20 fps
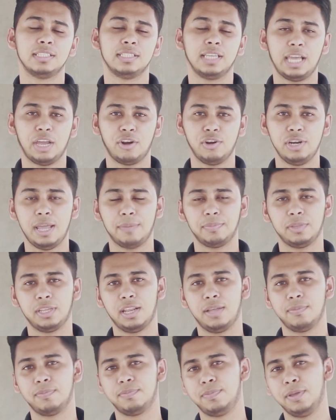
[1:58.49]
যে কারণে
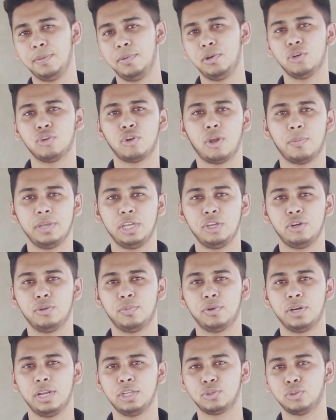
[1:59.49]
আপনারা বিভিন্ন টপিকের
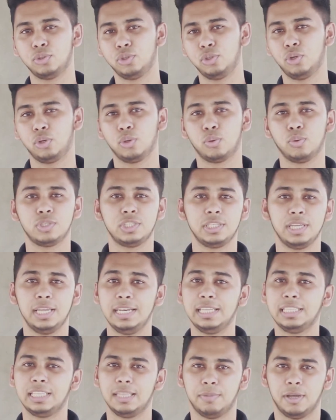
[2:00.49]
উপরে সুন্দর
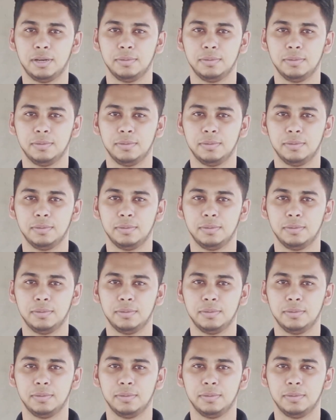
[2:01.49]
গুছিয়ে লিখতে